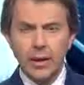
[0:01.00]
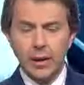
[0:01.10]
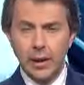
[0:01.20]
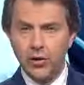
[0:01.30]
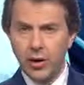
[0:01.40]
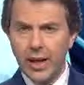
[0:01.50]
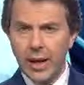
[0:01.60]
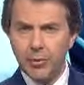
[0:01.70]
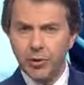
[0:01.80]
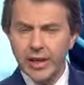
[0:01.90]
Ed ora
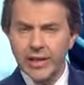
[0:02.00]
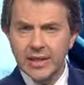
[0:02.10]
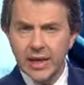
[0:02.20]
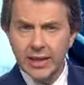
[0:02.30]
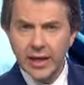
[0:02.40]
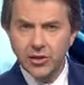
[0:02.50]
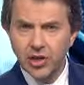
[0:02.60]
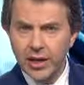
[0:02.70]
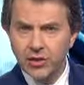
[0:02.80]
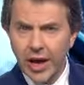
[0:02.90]
la protesta dei
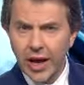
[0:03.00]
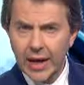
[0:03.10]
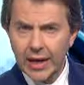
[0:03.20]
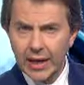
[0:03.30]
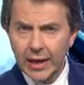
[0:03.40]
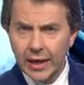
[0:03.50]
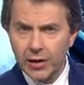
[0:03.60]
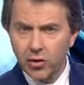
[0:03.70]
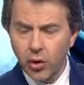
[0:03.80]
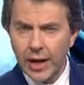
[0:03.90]
gilet gialli
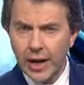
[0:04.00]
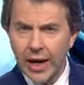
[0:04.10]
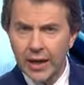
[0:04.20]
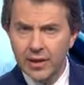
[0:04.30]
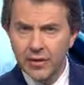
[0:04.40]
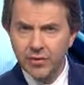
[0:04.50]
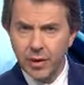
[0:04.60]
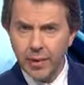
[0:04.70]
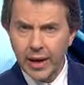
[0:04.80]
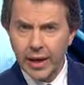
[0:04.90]
che torna ad
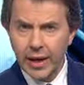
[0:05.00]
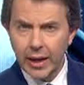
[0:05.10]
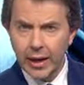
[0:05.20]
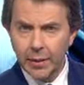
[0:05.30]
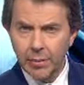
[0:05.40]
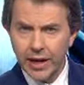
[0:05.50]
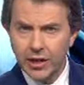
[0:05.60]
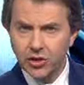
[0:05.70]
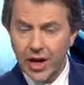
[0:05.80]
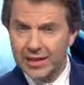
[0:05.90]
infiammare
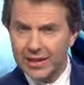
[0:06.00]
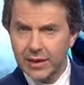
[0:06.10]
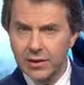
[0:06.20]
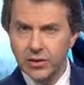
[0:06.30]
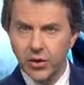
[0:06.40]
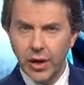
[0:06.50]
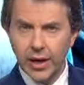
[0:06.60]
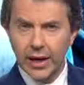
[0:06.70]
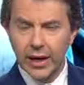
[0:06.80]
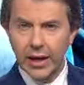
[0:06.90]
Parigi, alta tensione
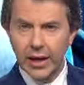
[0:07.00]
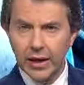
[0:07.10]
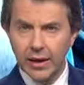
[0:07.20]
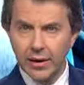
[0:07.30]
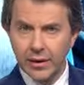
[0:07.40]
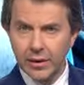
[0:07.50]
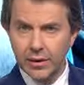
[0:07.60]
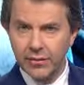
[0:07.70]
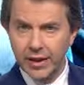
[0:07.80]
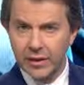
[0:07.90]
nel
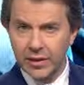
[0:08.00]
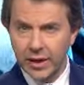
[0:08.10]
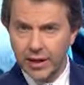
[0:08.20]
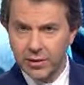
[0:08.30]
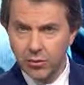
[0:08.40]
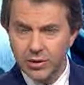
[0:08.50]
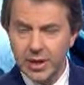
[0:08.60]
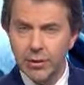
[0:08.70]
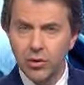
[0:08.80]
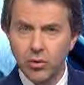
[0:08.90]
eh, ventitresimo
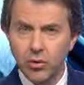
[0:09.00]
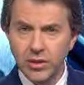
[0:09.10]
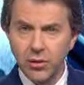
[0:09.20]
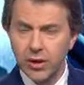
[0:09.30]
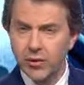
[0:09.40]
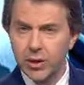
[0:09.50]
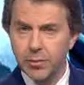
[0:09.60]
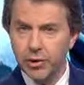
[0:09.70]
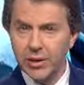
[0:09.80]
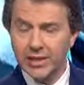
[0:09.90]
sabato consecutivo di
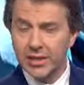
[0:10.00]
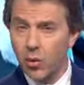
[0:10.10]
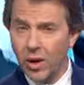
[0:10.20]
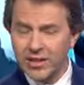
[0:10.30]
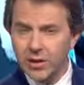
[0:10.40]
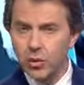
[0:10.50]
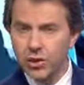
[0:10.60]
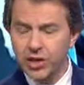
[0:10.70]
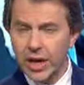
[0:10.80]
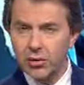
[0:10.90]
proteste, quasi
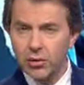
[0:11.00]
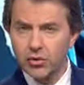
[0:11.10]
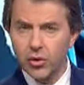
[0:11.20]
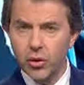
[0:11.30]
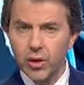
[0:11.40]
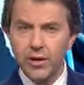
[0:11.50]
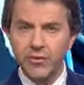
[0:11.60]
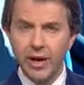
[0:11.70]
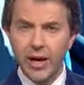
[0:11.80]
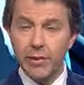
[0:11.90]
200 sono i
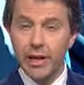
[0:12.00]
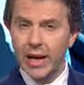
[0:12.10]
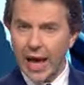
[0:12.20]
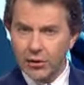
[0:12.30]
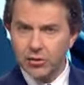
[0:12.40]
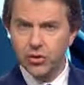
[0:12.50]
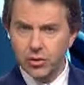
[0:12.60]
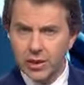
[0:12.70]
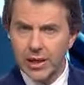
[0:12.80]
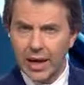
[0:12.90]
fermi, lancio
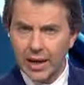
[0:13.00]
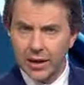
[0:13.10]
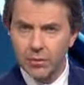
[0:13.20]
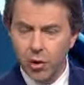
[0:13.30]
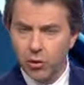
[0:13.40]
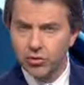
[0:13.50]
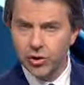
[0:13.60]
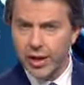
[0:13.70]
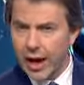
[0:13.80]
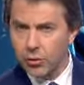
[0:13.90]
di
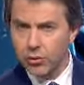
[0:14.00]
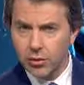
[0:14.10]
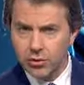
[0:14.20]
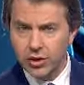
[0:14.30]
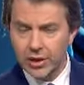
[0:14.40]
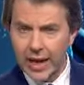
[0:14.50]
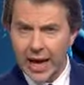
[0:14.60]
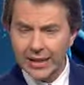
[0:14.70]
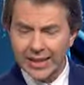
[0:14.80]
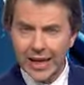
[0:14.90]
lacrimogeni, auto
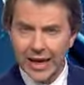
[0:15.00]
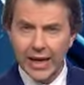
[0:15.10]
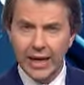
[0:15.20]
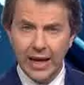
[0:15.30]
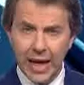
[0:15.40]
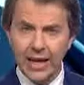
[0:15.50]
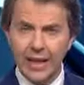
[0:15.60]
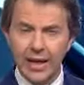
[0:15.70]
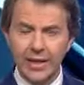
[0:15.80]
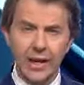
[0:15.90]
incendiate e
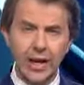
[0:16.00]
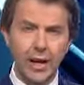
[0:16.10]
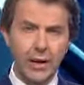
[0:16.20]
cariche della